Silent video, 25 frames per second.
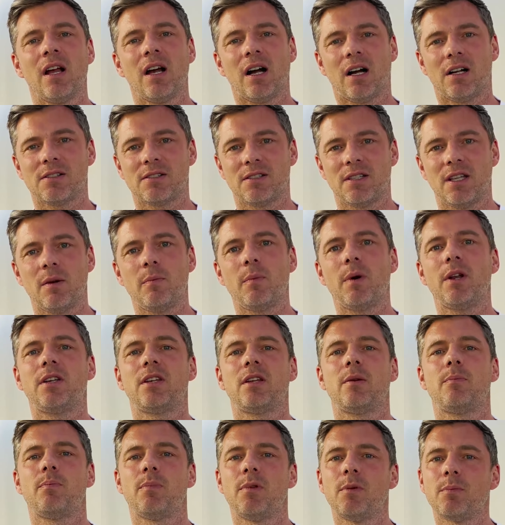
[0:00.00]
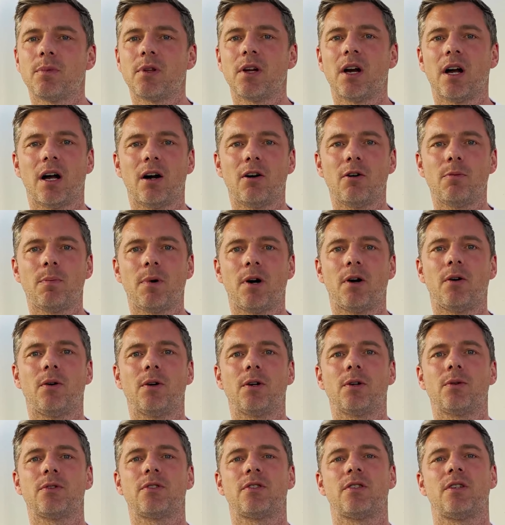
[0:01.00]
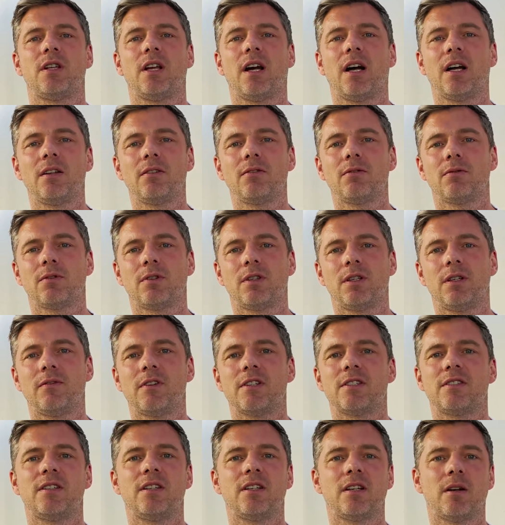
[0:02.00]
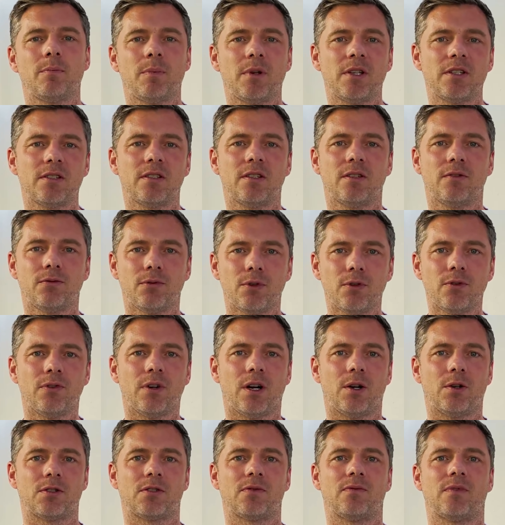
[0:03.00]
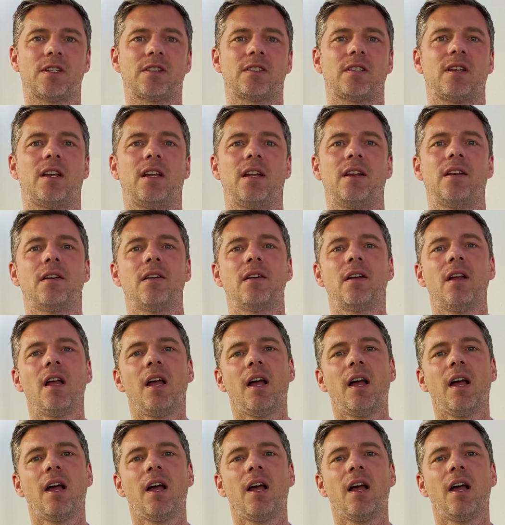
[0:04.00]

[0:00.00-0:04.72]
Also hier mein Tipp, nimmt da auch ein paar Euros in die Hand und investiert am besten in fünf Außenwasserhähne.